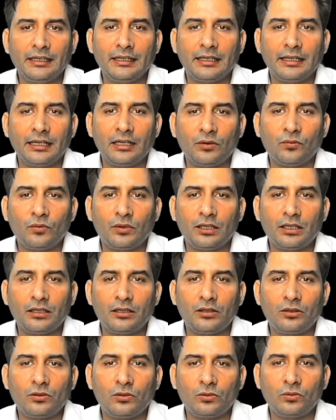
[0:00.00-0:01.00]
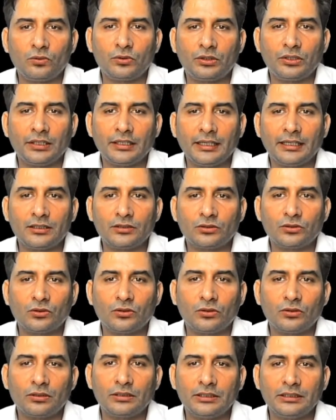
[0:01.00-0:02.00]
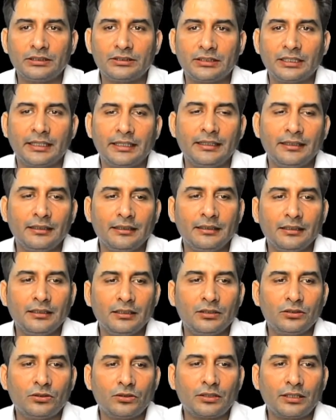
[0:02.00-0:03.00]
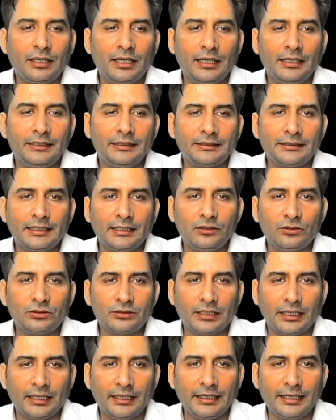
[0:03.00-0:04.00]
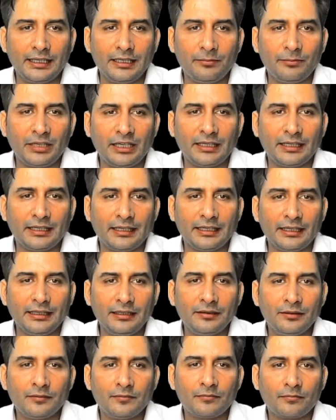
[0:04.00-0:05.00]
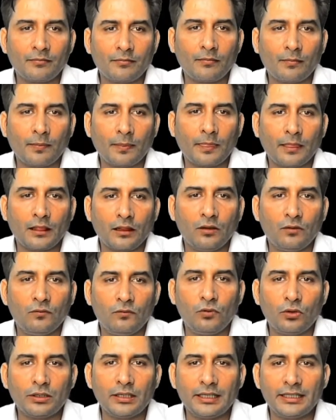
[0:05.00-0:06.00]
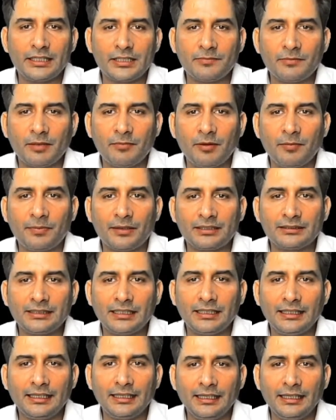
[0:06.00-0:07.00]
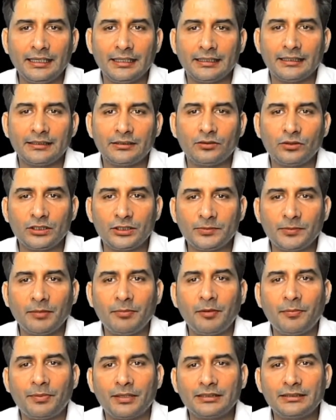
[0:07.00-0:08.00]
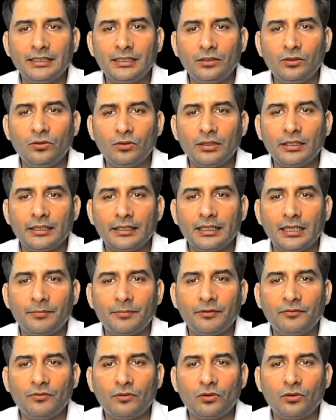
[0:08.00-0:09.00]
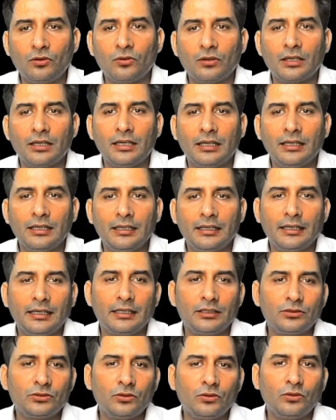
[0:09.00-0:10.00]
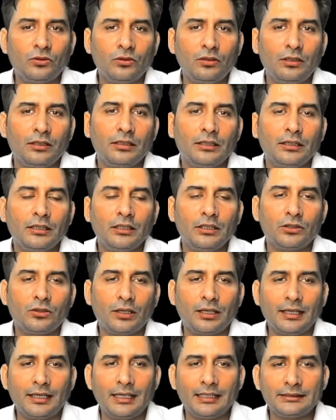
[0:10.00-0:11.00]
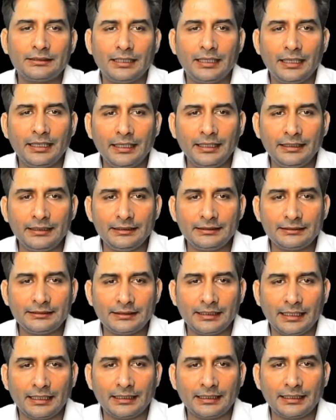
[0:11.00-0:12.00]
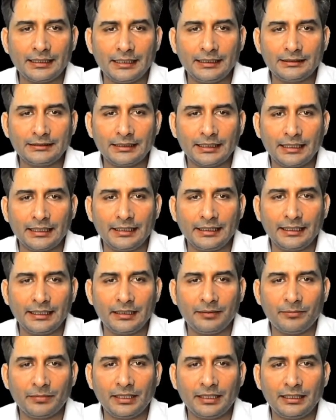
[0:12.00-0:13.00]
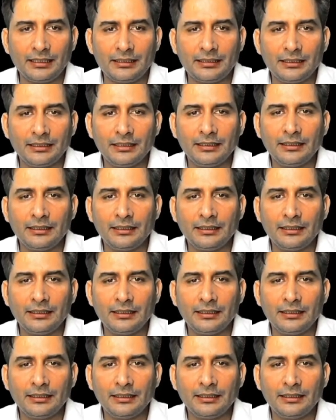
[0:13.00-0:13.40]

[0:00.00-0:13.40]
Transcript: एंड वन टू थ्री एंड सो ऑन दिस साइड सो क्या इसके जो सारे एलिमेंट हैं वो क्या इसमें भी प्रजेंट हैं तो इसमें भी प्रजेंट होंगे यहाँ पे फोर होगा एंड सो ऑन तो अगर ऐसा है इस सेट के सारे एलिमेंट